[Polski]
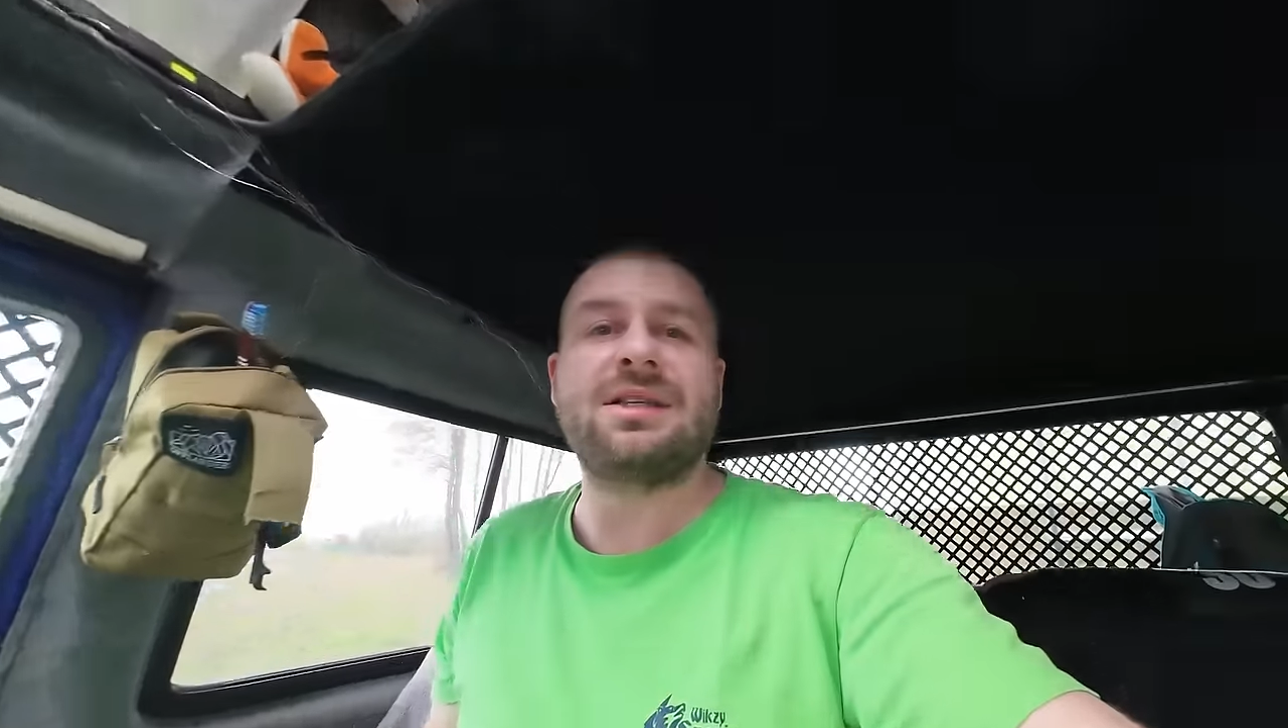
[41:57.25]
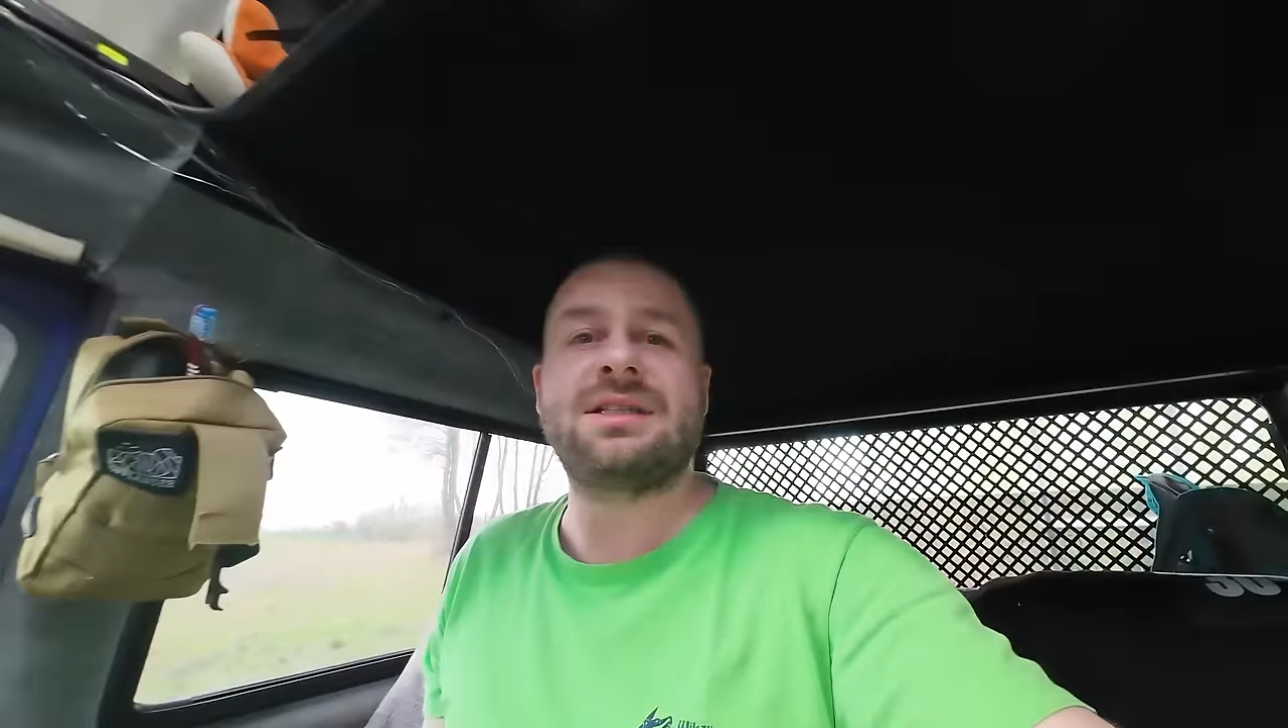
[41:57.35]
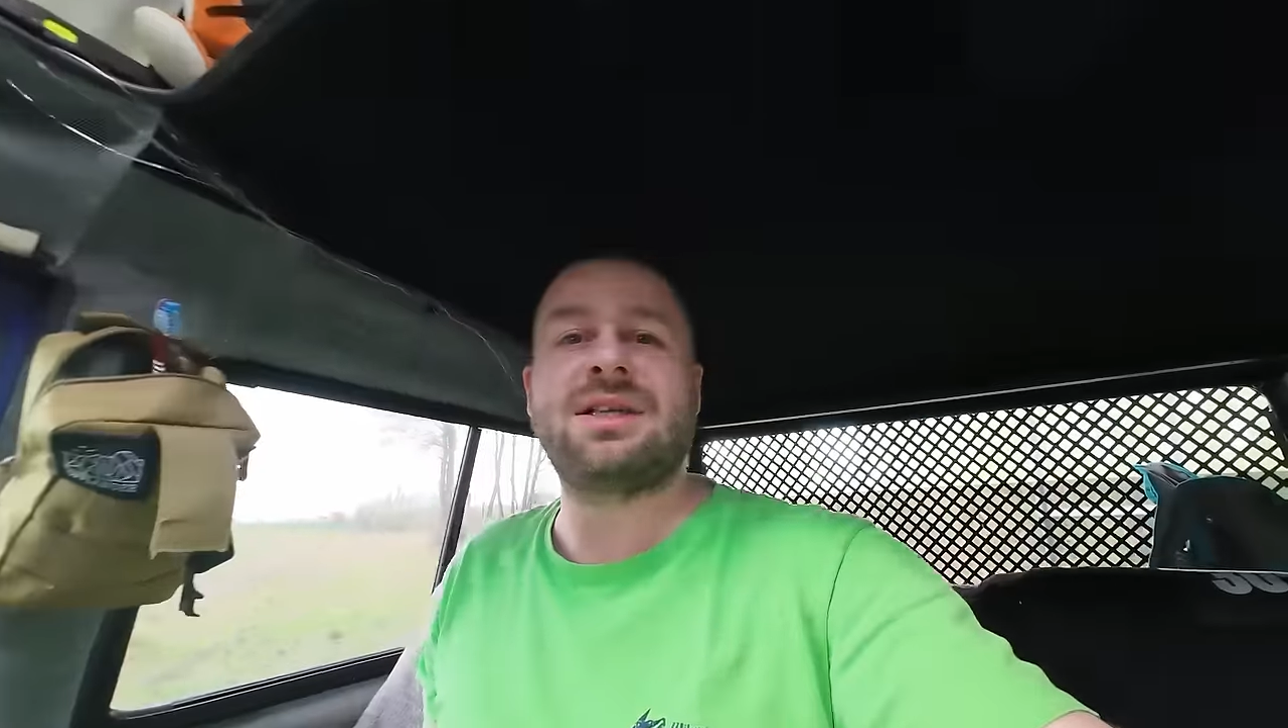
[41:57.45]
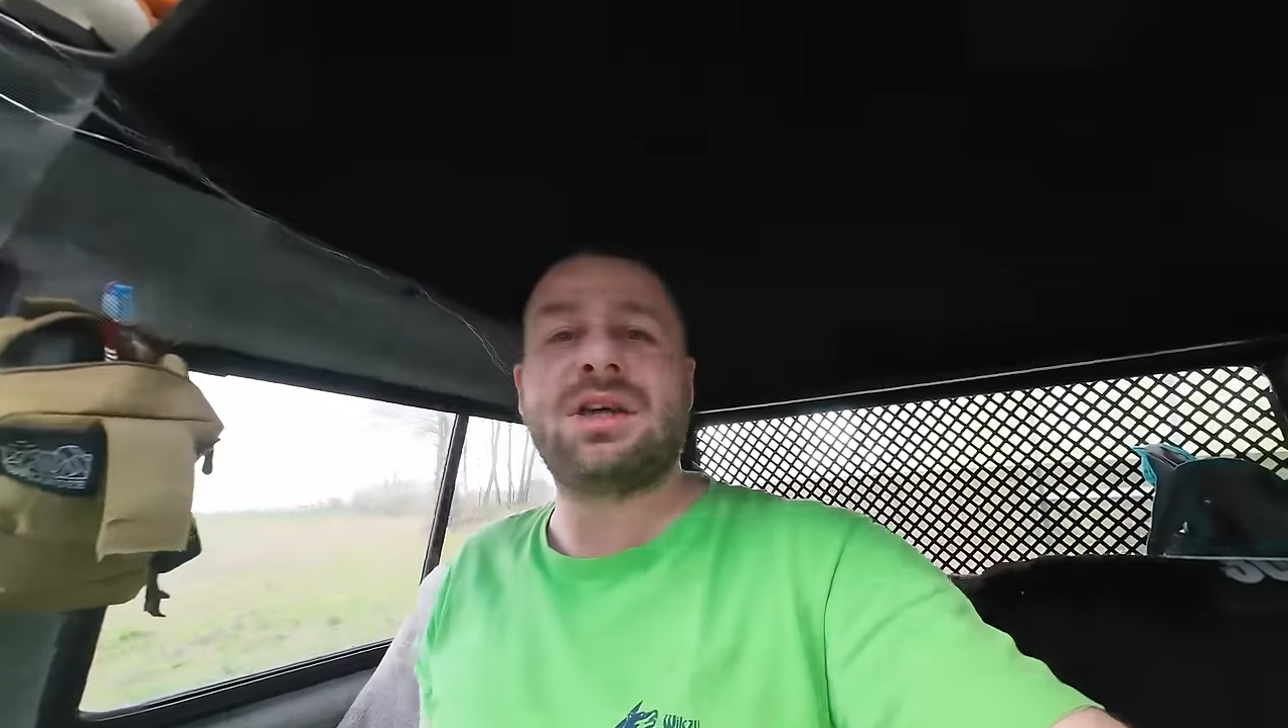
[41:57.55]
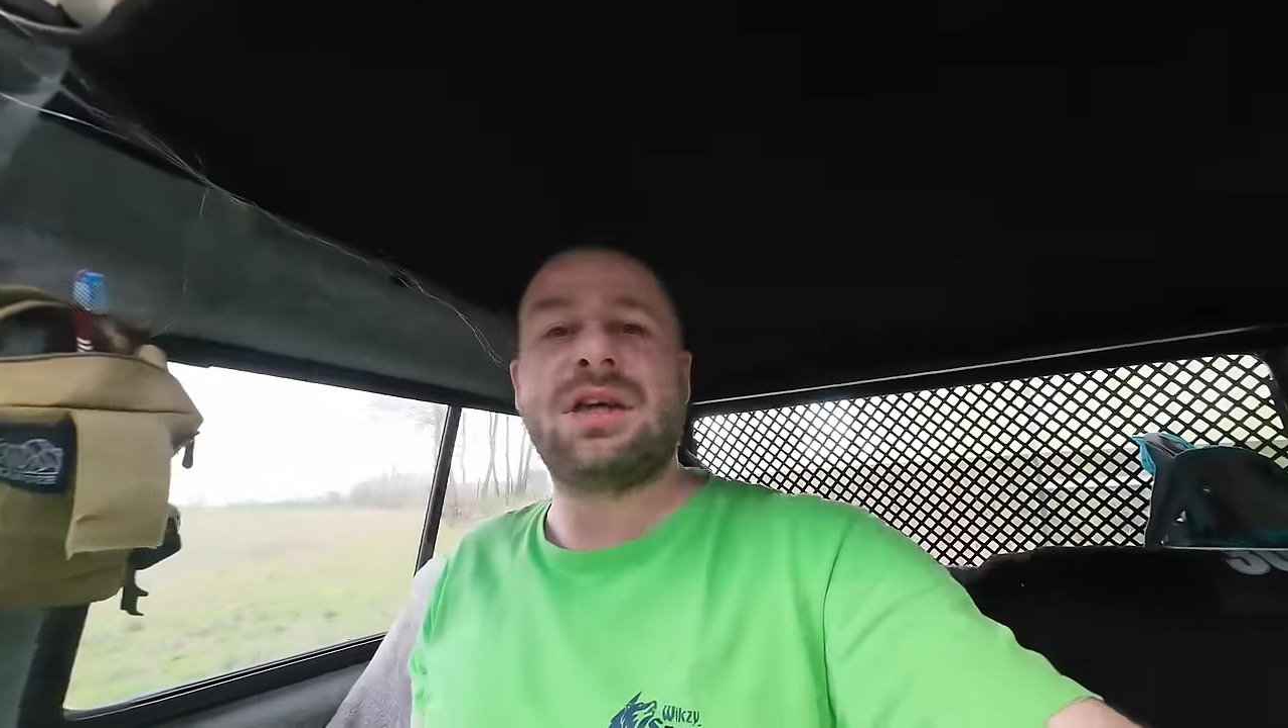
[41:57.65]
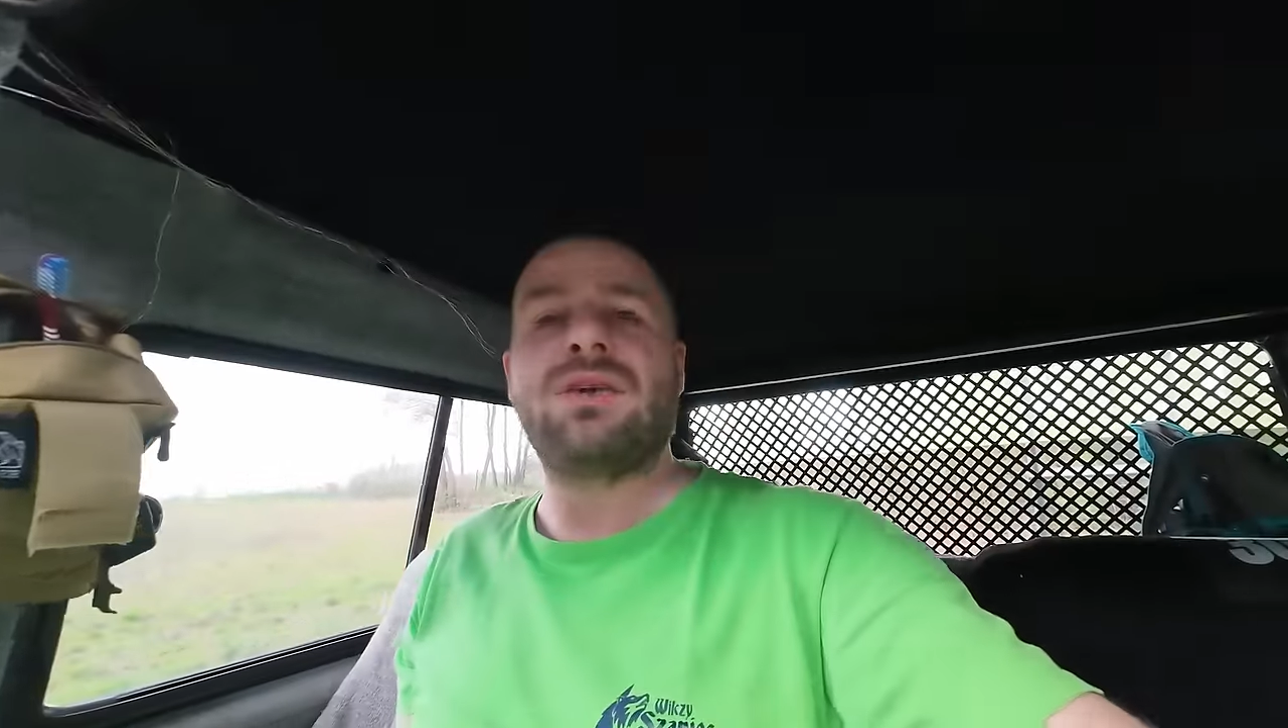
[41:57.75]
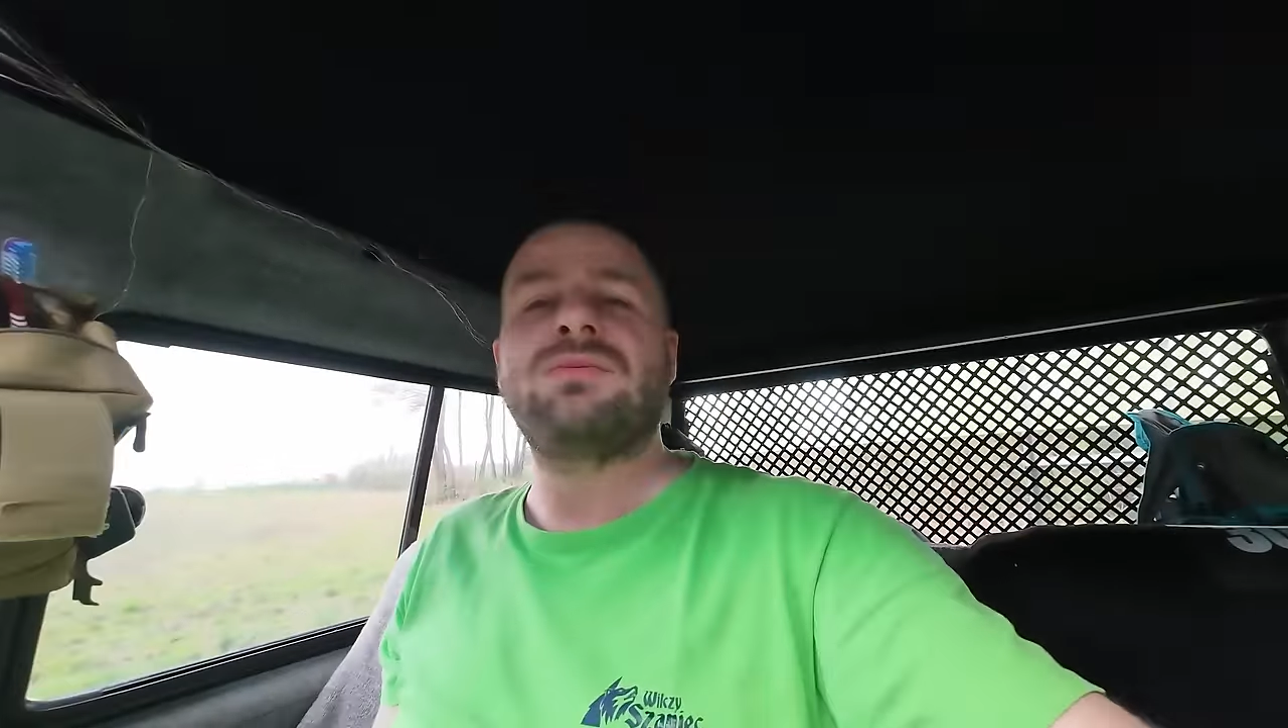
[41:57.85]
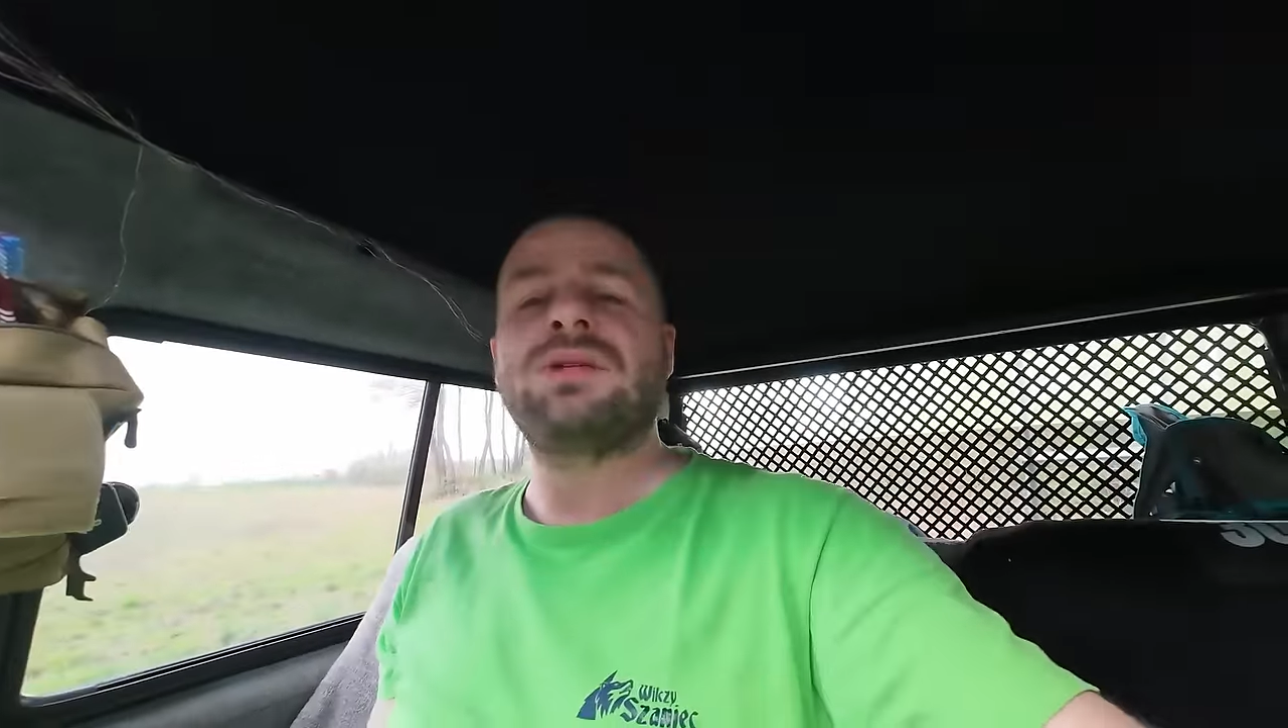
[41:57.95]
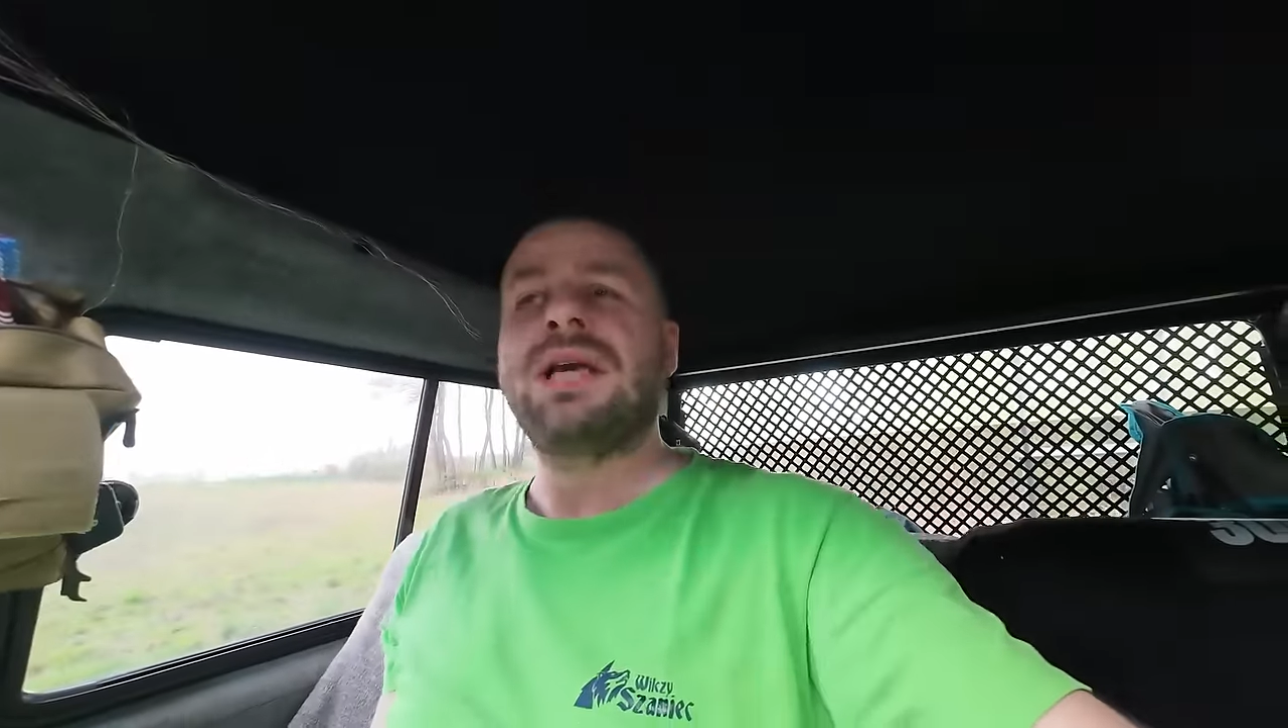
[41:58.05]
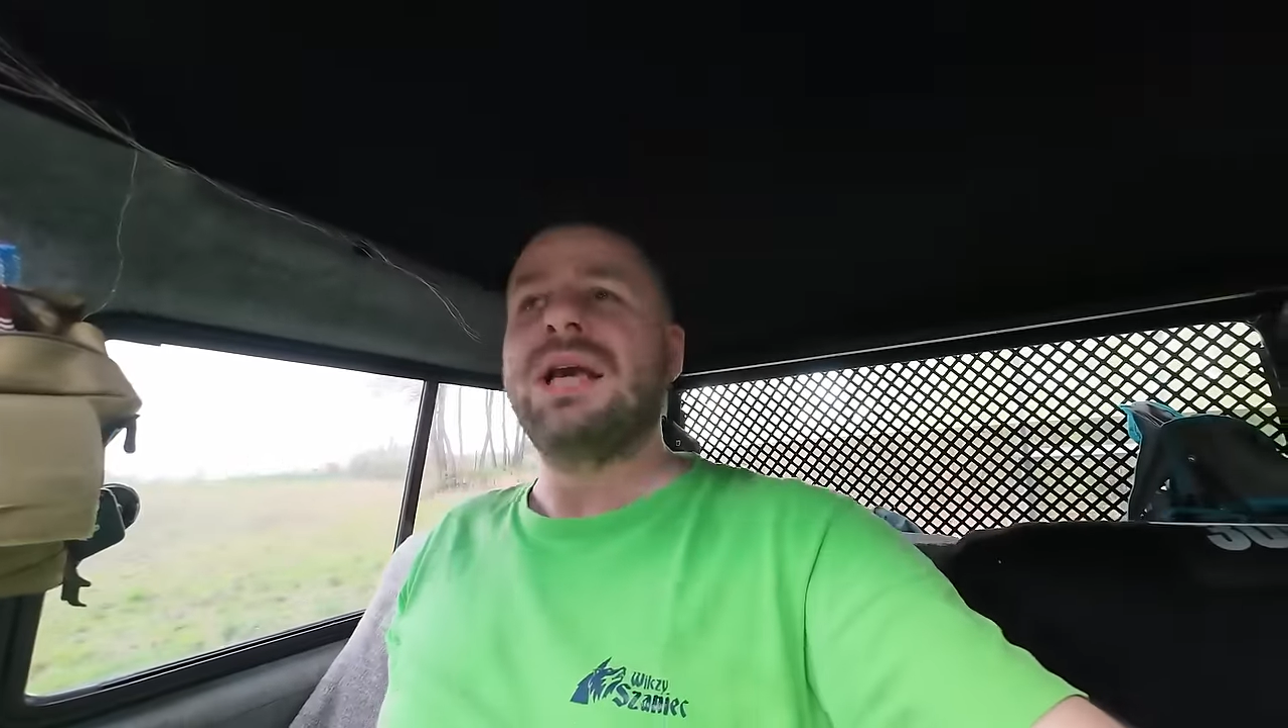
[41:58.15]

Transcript: się zdarzają.